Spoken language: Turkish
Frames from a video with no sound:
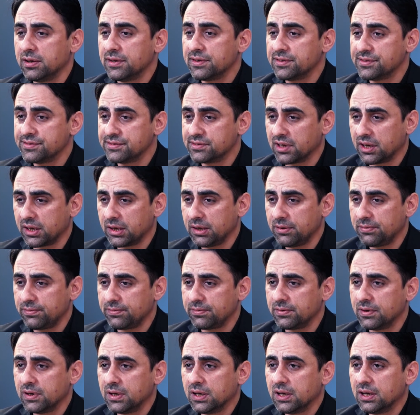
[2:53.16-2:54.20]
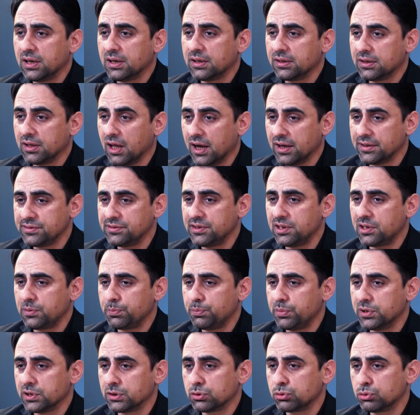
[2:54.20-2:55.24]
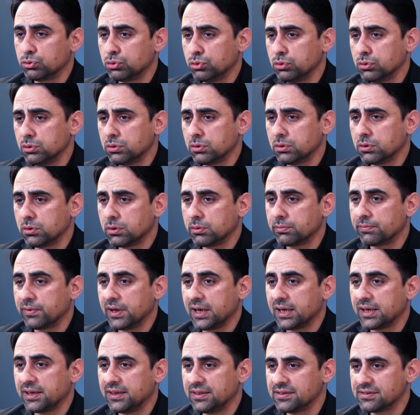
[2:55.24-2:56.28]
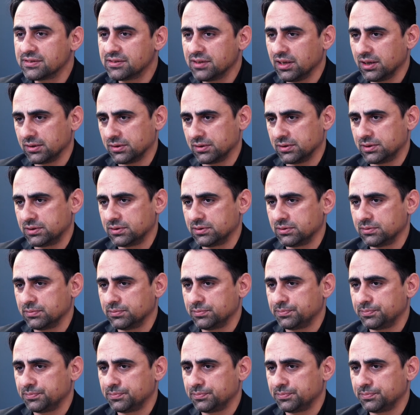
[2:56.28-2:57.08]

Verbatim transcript: zarif, nazik bir kul ve insandır.